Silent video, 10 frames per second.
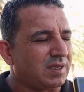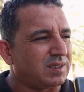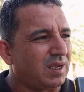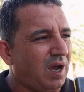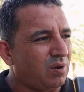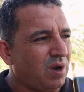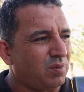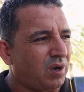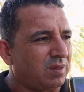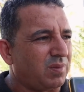كسياحه السياح
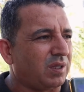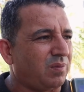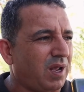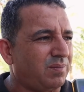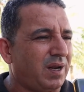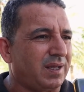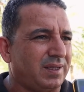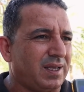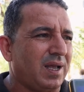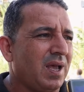وكمنظمات مع
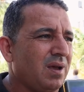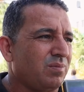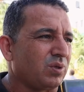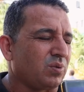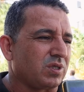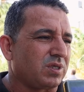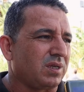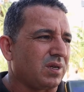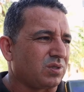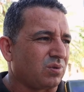البلديه
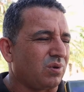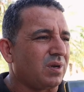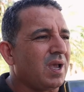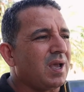متواجدين الناس الكل